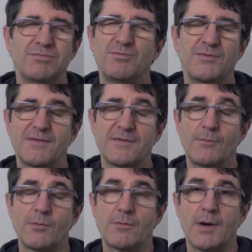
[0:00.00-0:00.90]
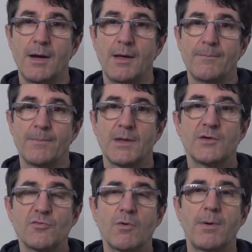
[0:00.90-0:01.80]
tous ensemble. quoi
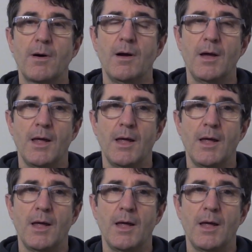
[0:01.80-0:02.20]
je vous comprends.